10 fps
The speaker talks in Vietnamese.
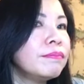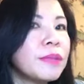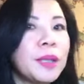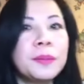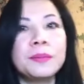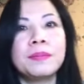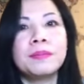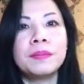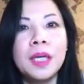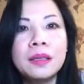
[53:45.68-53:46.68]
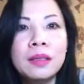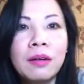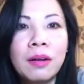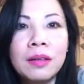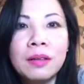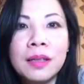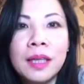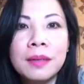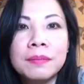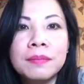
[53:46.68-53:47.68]
no, hết câu hỏi rồi
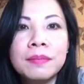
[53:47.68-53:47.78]
ha